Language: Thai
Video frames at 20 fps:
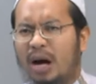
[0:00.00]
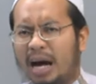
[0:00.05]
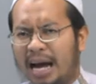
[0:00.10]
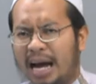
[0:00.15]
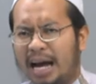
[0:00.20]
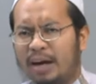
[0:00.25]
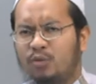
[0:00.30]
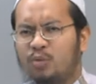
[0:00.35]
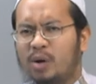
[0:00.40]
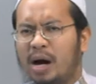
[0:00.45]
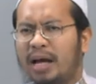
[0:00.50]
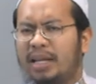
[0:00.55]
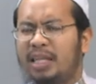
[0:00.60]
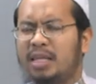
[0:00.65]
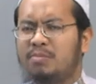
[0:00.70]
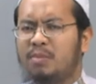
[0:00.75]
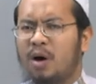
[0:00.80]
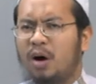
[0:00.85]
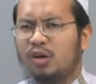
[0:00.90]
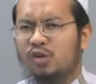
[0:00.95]
อาดูอา
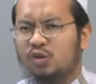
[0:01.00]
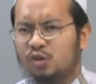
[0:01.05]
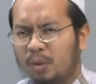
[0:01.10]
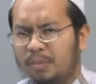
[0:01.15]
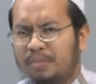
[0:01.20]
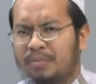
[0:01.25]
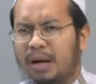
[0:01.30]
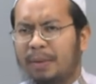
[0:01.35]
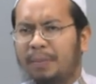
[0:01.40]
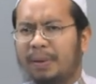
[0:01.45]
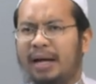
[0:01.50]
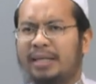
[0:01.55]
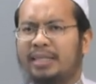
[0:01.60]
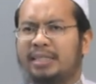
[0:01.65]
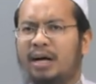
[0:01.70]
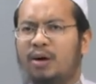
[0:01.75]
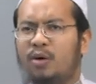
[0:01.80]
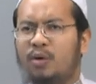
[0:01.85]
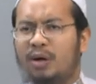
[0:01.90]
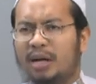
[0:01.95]
ที่เหมาะสมกับการ
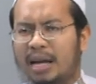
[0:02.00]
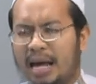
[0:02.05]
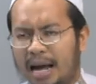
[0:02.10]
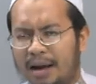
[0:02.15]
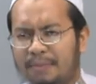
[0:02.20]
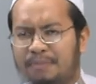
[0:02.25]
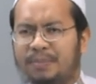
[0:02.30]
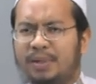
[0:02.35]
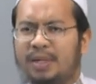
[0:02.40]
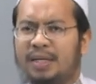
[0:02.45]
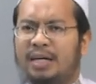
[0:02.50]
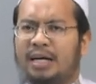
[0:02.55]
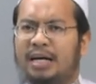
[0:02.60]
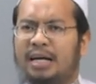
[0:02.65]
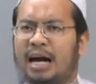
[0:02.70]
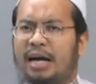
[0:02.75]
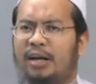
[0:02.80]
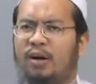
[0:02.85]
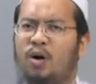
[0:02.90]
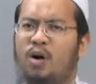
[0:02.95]
เข้าห้อง
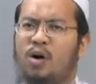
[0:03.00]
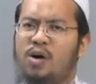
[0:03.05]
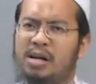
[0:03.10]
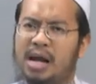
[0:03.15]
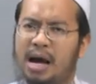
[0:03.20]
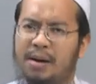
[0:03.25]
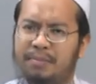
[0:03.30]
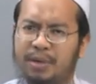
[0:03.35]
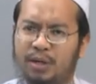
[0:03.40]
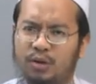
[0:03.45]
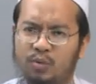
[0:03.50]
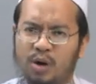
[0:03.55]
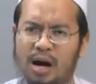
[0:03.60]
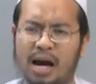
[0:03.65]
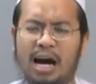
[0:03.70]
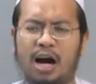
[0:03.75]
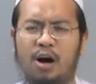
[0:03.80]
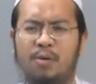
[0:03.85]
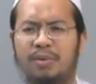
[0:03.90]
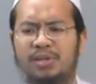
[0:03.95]
น้ำ การออกห้องน้ำมีดู
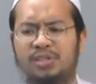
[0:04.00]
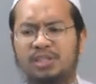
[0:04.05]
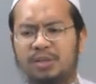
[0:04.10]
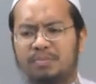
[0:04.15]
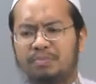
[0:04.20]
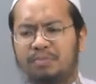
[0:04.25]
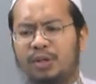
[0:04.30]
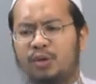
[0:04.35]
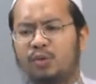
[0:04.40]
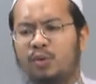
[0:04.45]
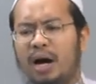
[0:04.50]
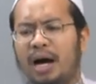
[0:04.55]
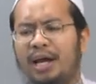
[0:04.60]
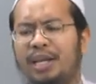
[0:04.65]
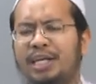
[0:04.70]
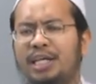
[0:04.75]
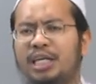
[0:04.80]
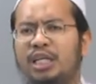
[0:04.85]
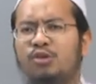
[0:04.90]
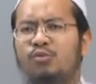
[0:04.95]
อาเข้ามัสยิดมีดูอา
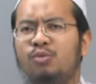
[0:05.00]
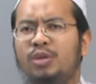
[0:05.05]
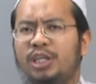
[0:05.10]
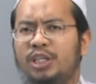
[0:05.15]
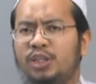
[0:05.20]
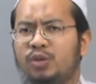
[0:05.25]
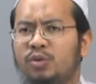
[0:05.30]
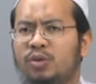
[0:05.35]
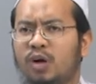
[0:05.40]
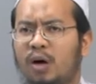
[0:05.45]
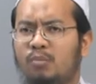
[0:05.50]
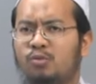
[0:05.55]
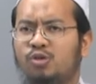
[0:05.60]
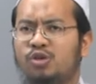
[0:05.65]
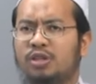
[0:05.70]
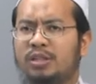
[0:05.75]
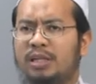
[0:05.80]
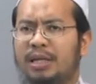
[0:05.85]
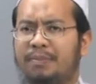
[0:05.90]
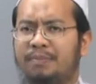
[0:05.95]
นี่คือวิถีชีวิตของมุ
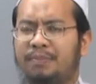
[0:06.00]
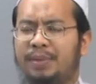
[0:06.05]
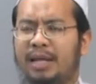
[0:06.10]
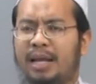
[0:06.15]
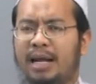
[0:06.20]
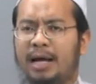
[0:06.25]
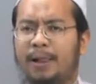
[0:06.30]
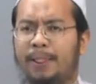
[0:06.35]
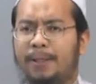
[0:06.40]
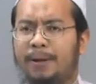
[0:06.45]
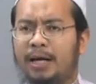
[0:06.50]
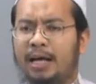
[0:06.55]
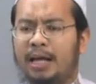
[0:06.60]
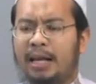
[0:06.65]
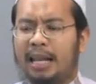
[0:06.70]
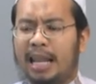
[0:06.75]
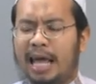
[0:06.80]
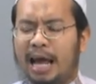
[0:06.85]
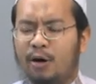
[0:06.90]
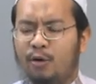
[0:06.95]
สลิมนะฮะ
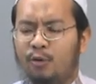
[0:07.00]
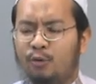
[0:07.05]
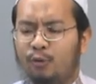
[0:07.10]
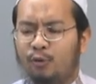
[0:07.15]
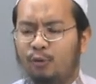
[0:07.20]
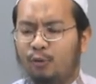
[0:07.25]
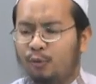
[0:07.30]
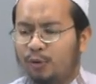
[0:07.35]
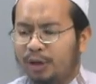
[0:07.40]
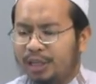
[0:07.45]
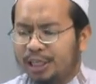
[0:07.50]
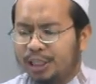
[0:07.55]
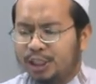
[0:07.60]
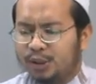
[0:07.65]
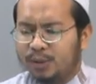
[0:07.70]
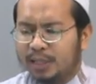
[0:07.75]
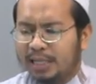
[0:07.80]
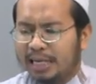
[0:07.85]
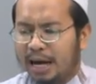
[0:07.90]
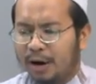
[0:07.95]
แล้ววิถี
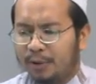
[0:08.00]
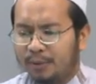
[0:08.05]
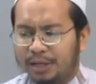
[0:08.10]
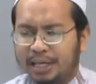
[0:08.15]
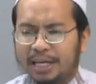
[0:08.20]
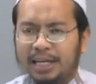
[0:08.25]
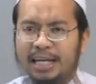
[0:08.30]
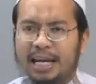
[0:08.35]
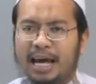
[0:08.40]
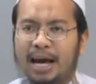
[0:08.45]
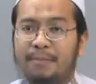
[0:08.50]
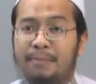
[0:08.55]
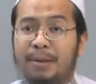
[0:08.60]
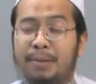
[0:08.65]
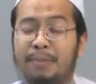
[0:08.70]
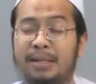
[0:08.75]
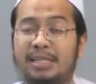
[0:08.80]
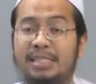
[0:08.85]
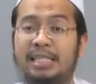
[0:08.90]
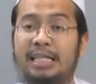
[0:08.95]
ชีวิตเหล่านี้นะฮะมั
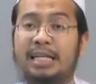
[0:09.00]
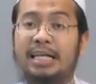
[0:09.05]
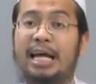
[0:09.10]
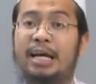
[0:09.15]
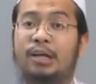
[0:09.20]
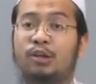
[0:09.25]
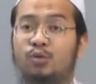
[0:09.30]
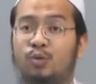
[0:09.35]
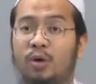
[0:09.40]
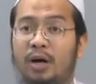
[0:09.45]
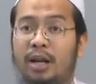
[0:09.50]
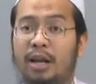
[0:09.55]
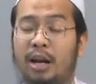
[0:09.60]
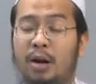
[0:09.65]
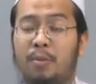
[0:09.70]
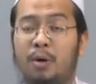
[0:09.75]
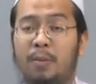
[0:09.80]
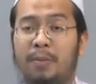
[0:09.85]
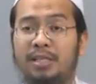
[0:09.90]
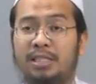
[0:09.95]
นเป็นสิ่งใกล้ตัวเลย
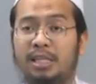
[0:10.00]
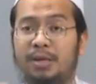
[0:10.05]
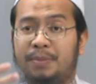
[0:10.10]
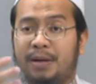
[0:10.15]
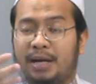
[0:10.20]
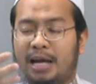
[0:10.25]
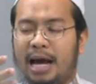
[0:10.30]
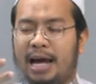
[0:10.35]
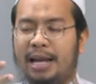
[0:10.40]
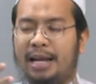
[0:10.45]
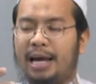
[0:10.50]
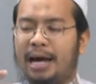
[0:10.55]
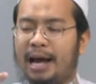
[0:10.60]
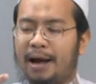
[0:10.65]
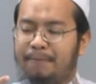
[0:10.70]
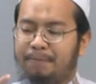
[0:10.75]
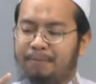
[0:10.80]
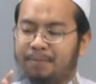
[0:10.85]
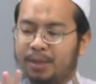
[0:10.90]
เราบอกไป4ประการนะครับ